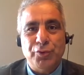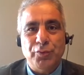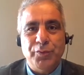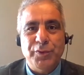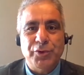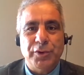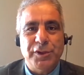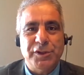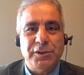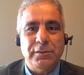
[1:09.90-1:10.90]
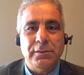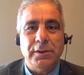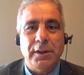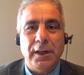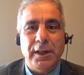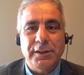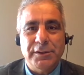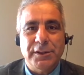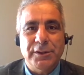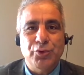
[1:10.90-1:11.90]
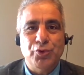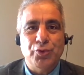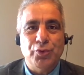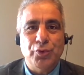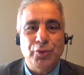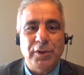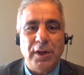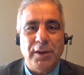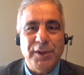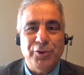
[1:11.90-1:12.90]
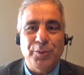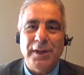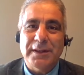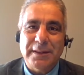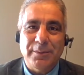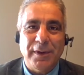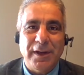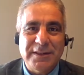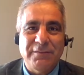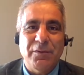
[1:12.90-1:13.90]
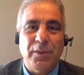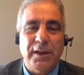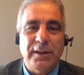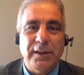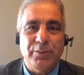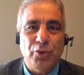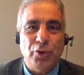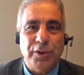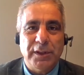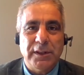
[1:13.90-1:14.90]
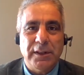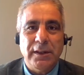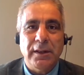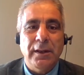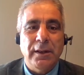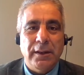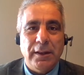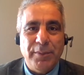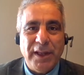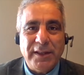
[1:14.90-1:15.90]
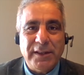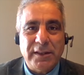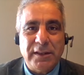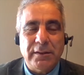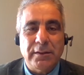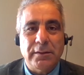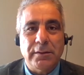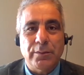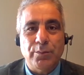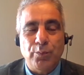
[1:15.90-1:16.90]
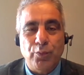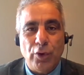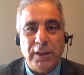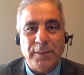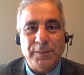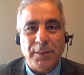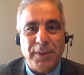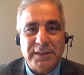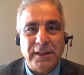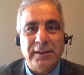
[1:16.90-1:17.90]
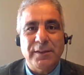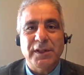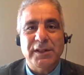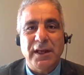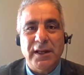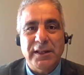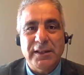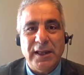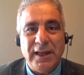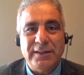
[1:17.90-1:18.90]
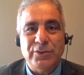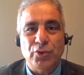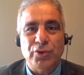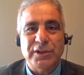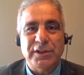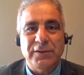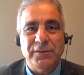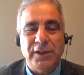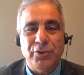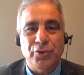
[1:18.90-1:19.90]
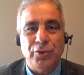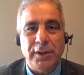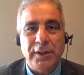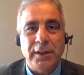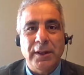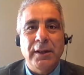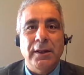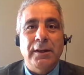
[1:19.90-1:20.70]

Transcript: görüşüm bu birçok kişinin de aynı şeyi düşündüğünü tahmin ediyorum en azından hazine ve maliye bürokratları. E, belki de bu anlamda parasal anlamda tarihin en zor sınavına giriyorlar.